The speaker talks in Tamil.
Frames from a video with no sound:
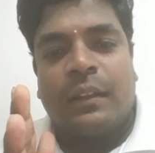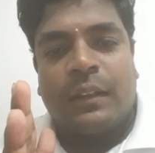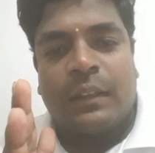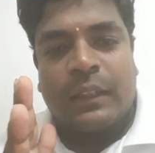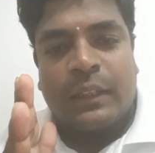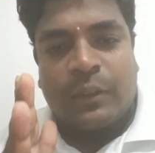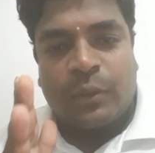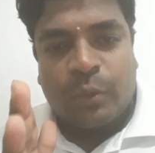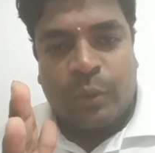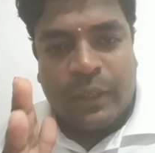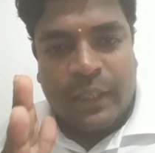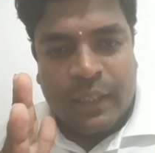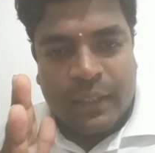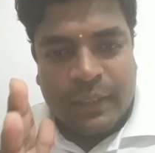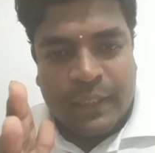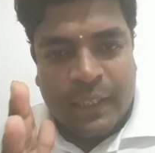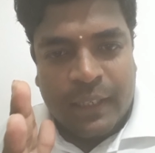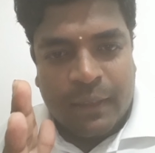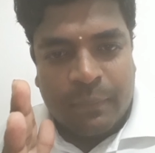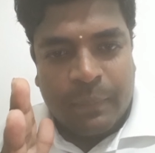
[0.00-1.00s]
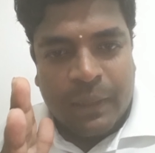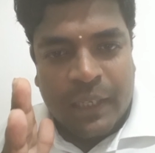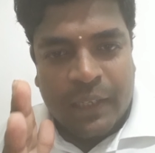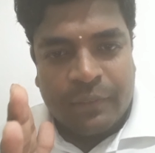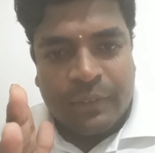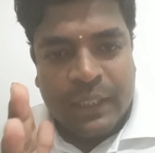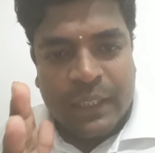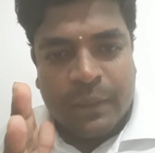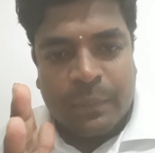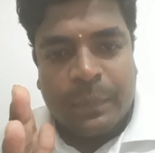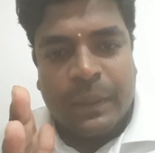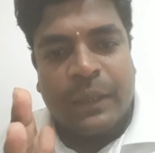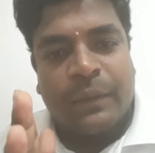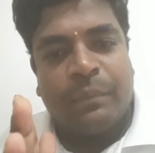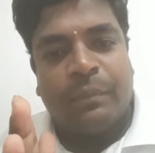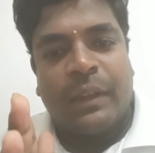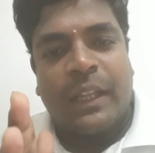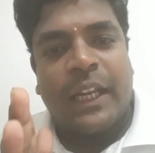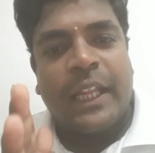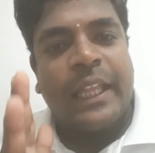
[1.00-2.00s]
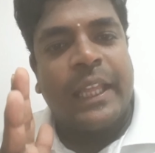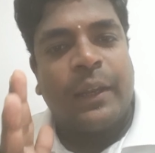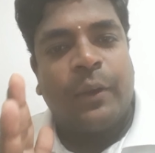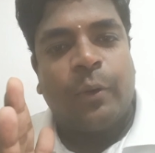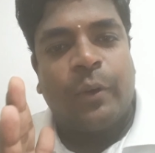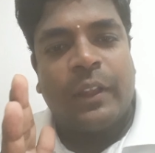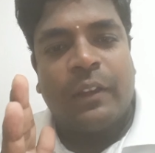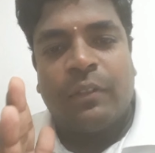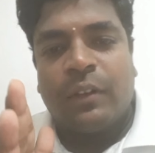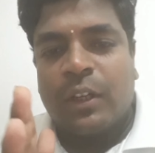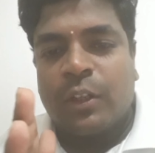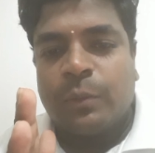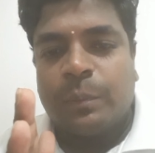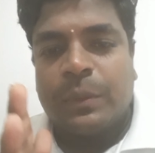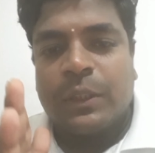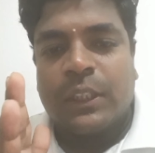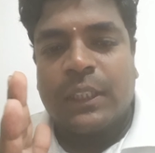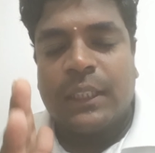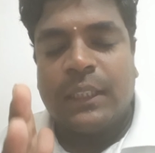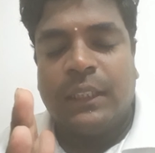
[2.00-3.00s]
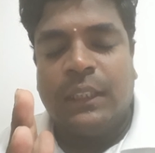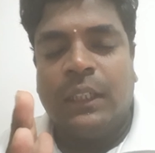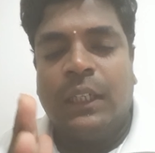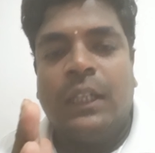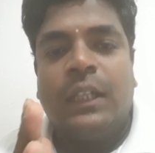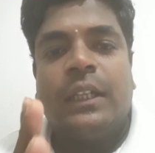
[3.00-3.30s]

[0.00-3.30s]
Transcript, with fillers: அதற்குரிய தினம் அறிவிக்கப்படும் வரை என்னுடைய வகுப்புகள்